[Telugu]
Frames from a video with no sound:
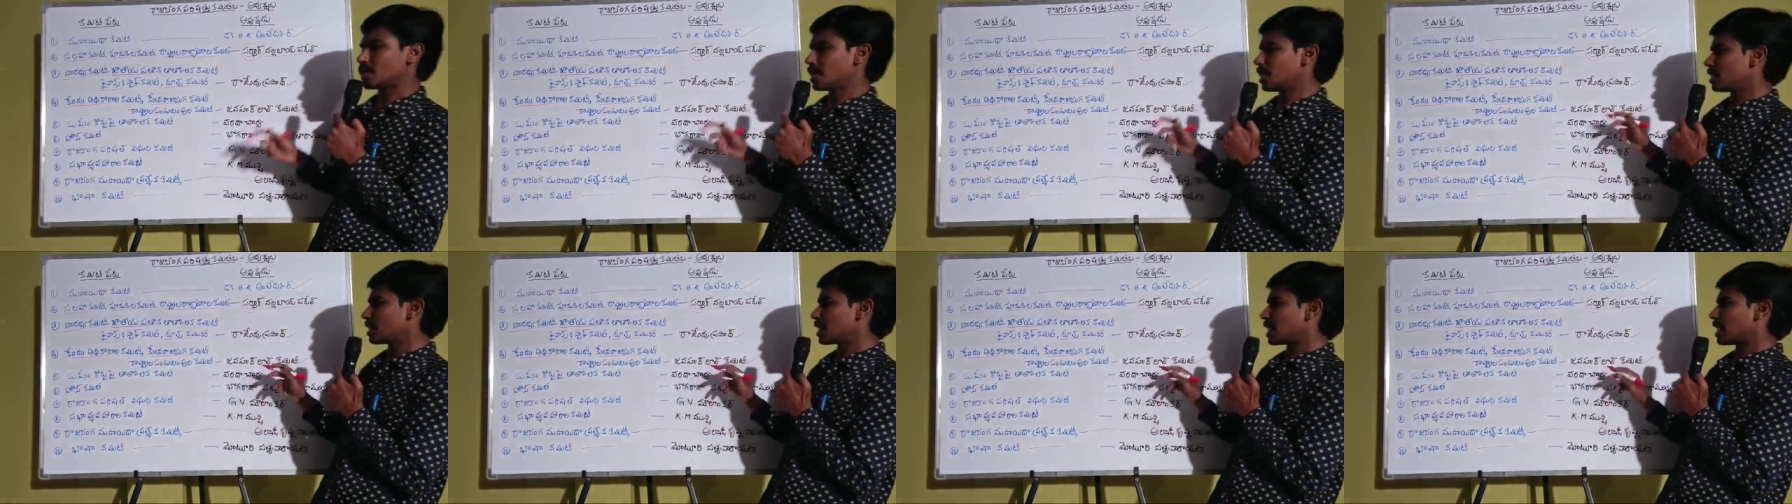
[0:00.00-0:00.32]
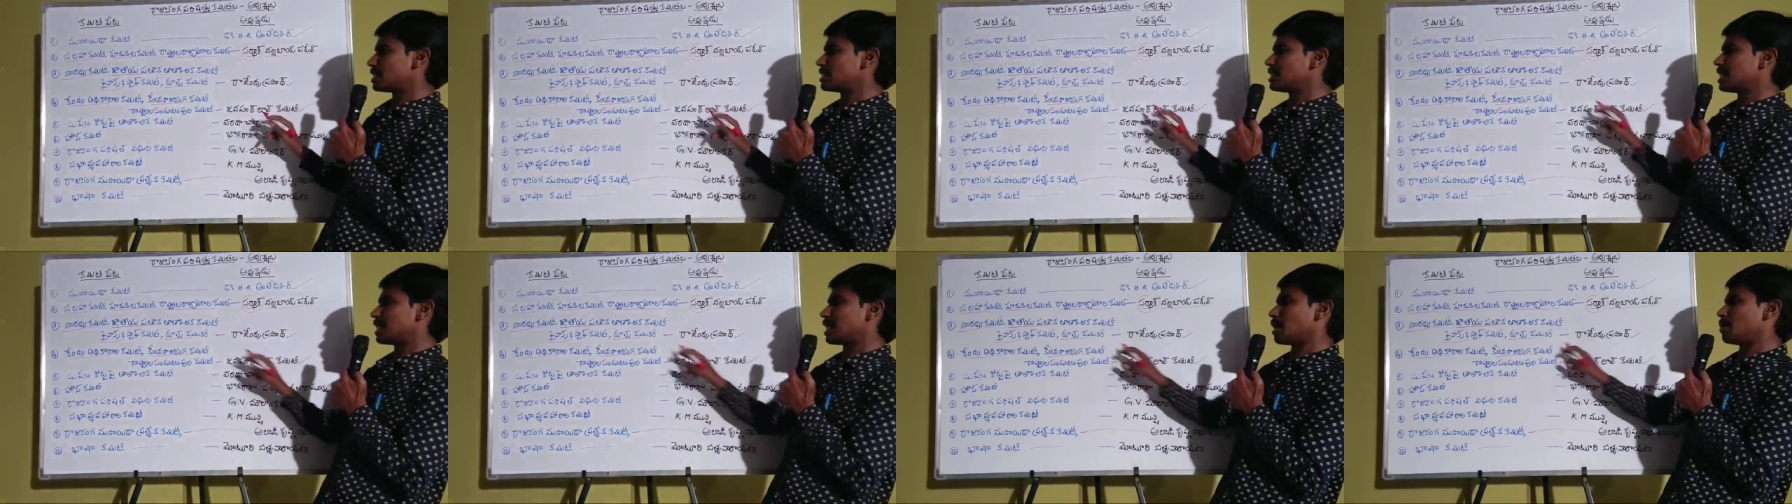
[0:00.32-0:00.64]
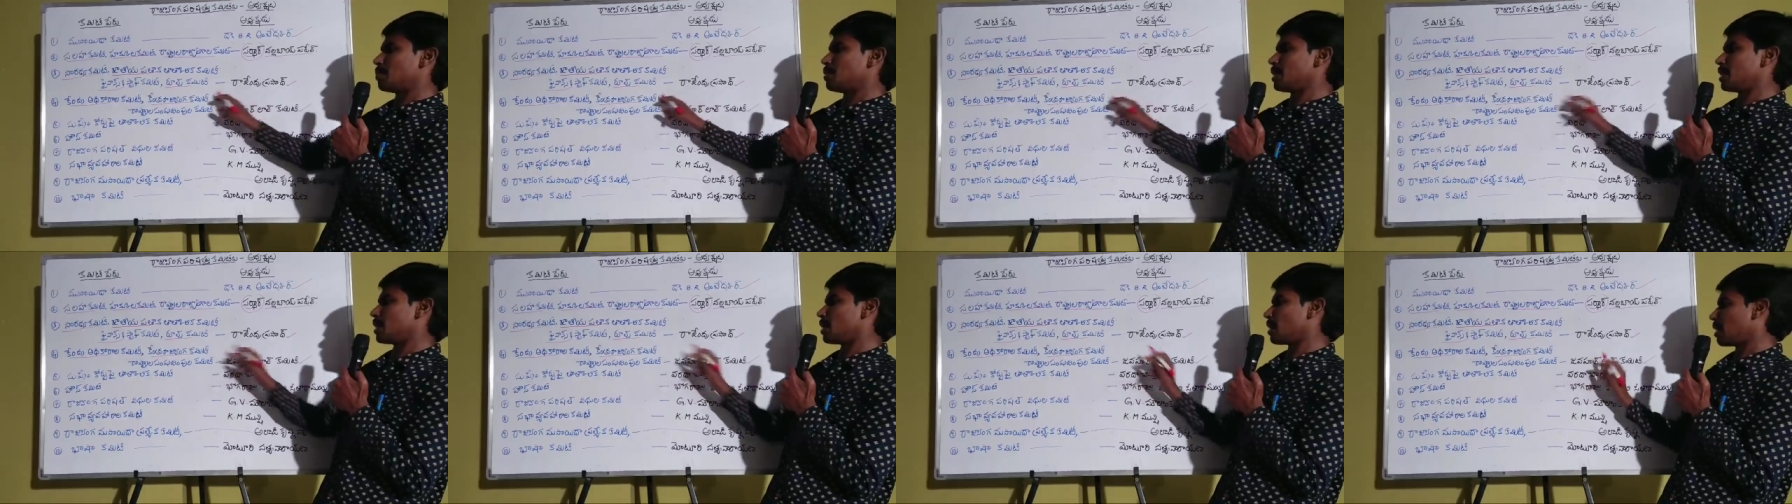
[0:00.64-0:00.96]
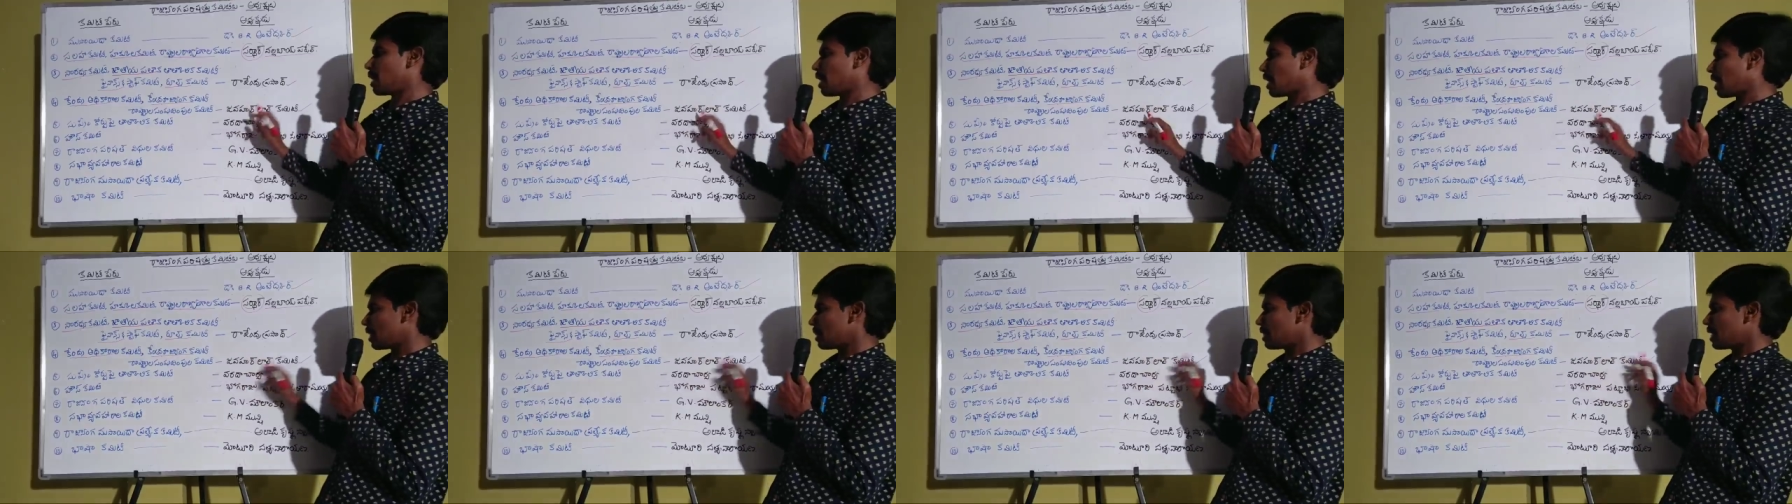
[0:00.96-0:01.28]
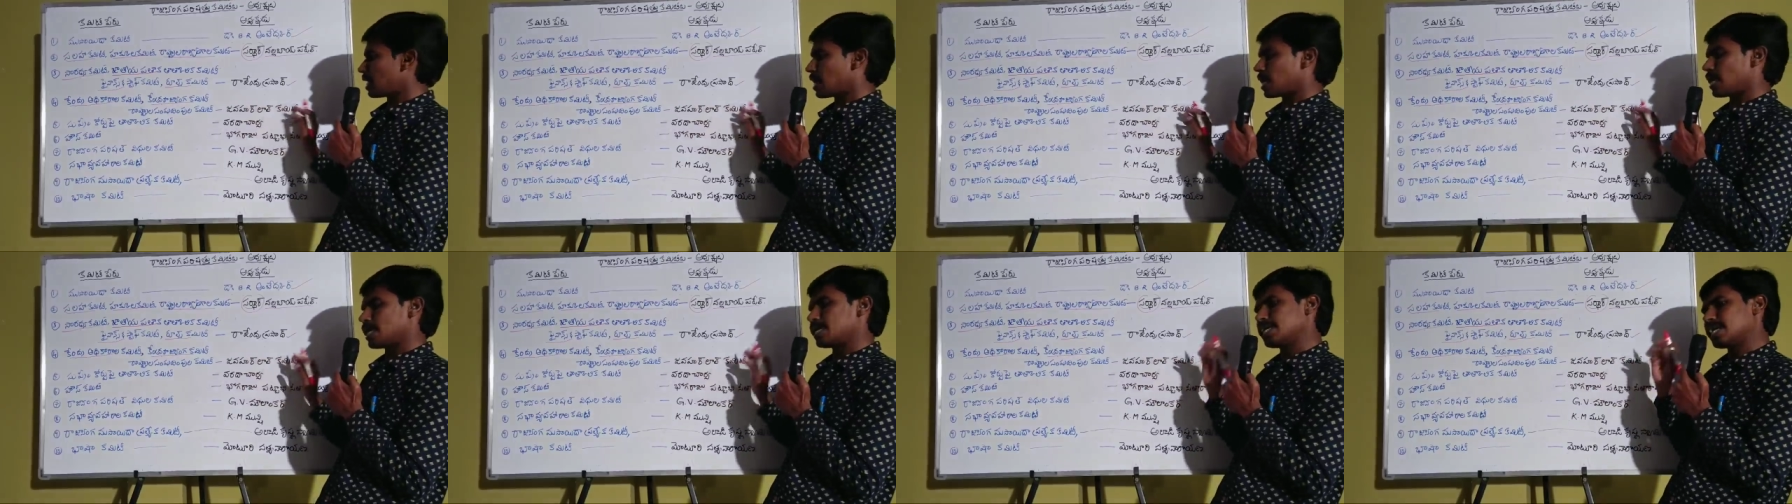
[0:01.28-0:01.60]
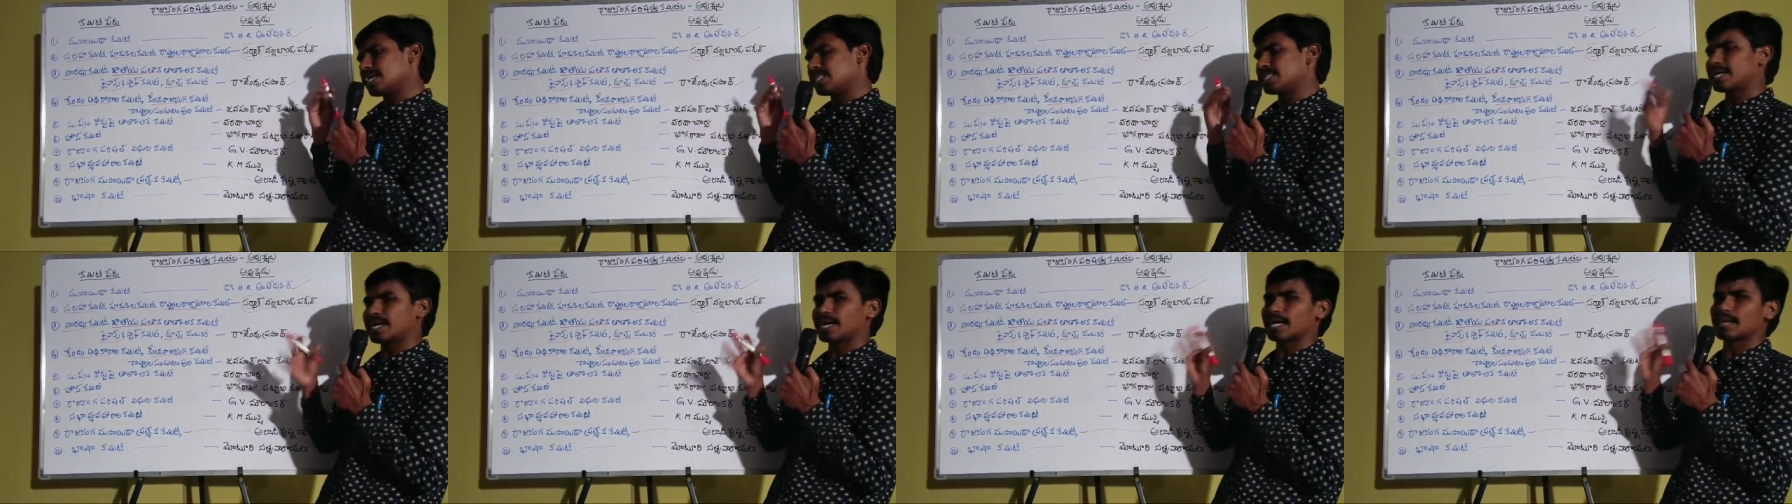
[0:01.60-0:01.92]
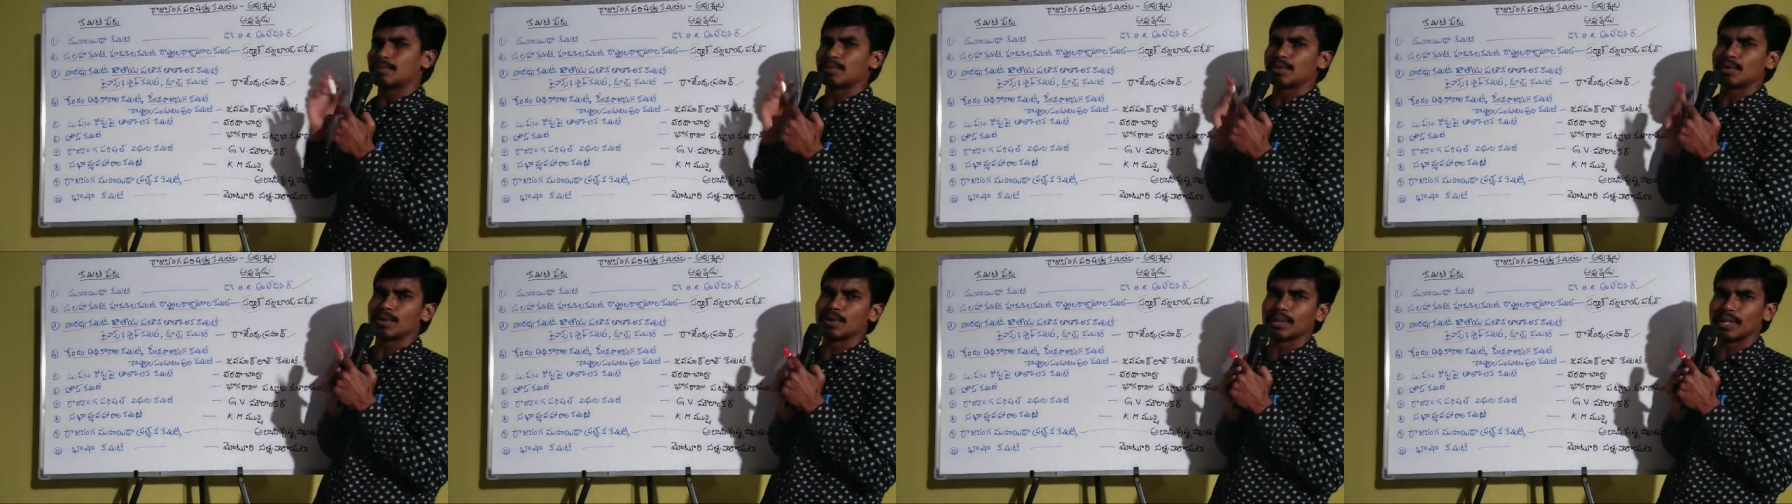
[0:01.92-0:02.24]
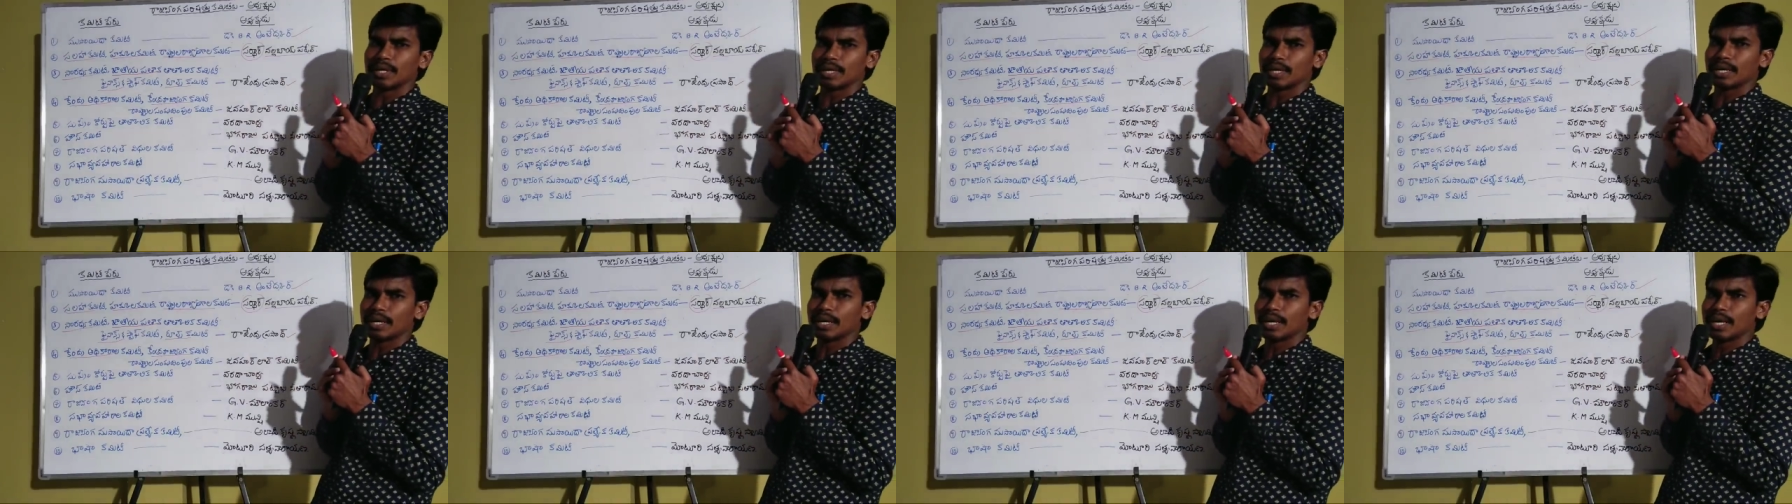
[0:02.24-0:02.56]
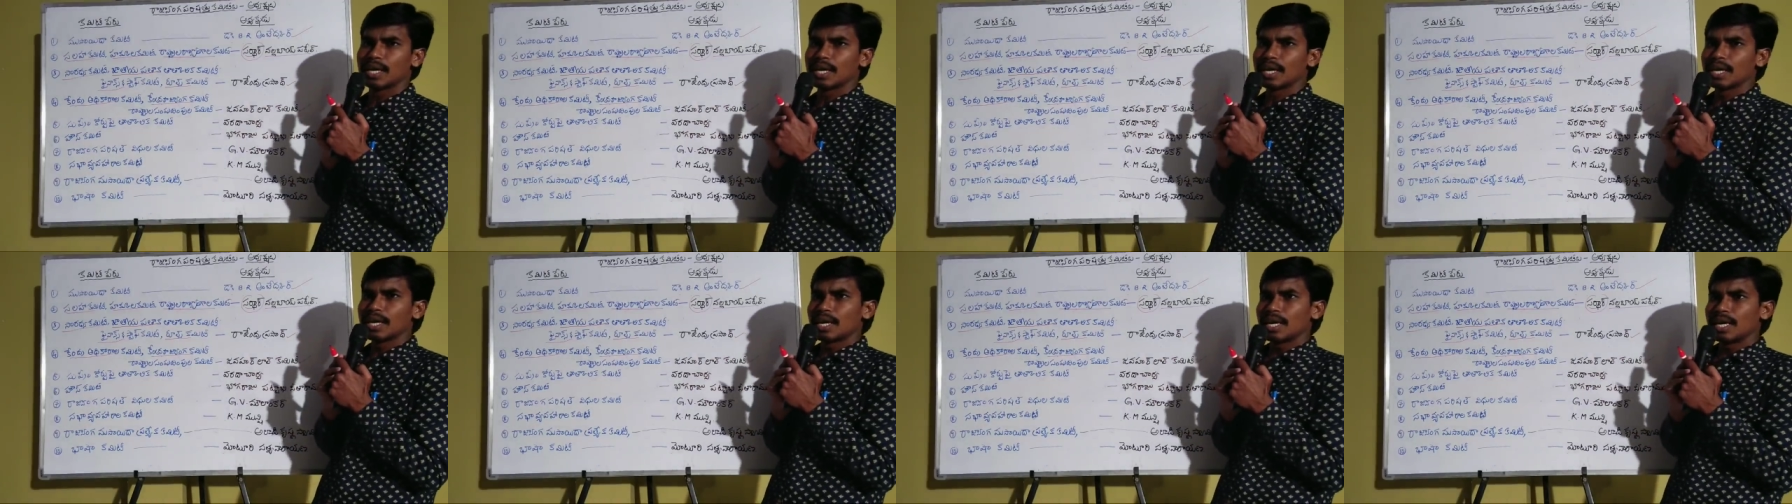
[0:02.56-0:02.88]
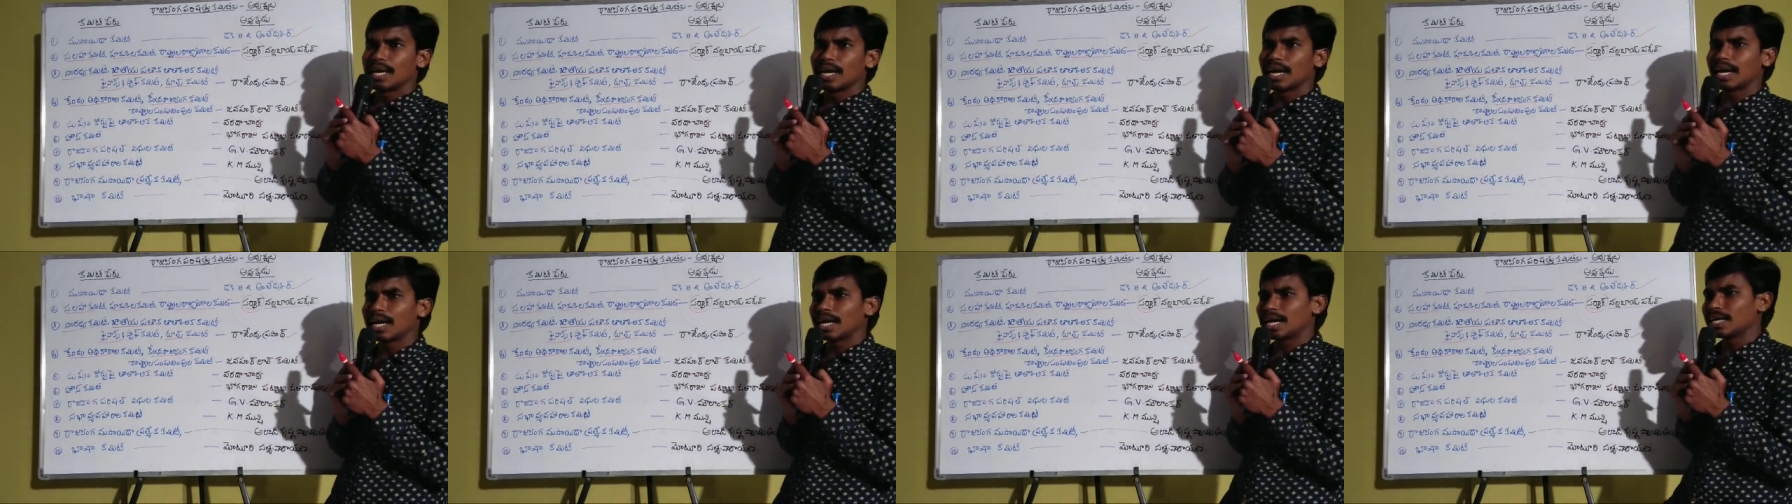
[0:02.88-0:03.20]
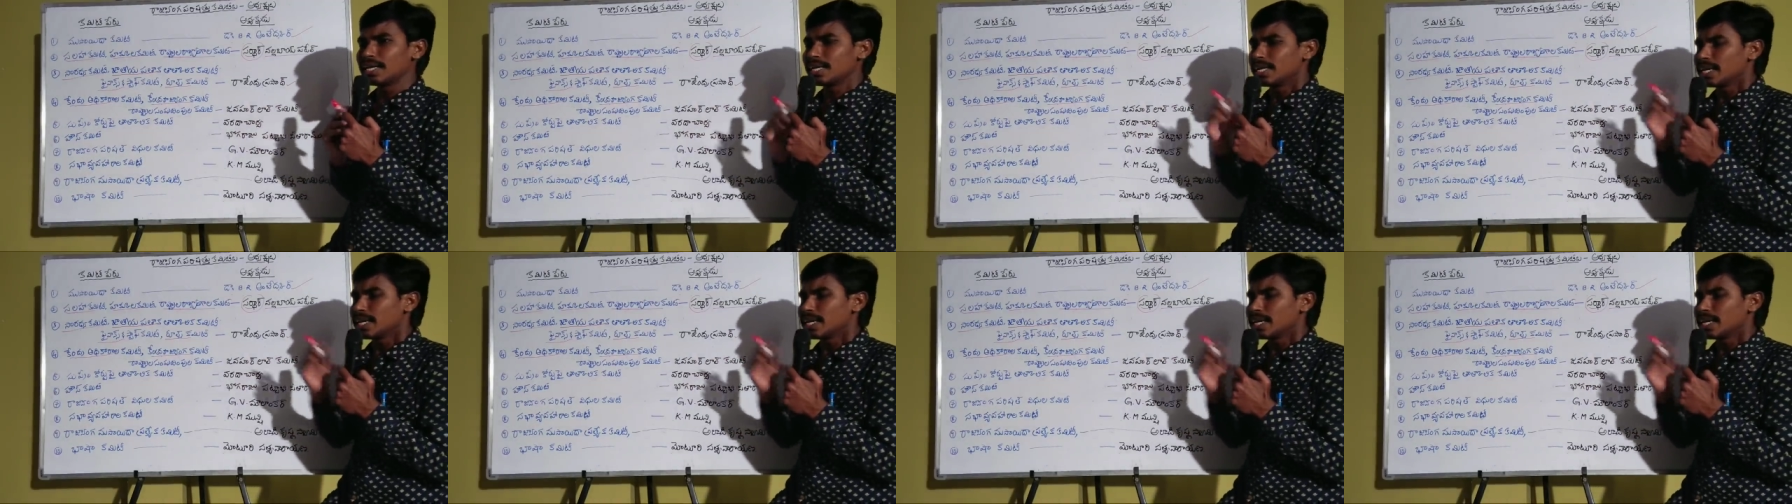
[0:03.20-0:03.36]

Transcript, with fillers: కేంద్ర రాజ్యాంగ కమిటీ అది అయిన అధికారం ఉంటుంది ఇంకా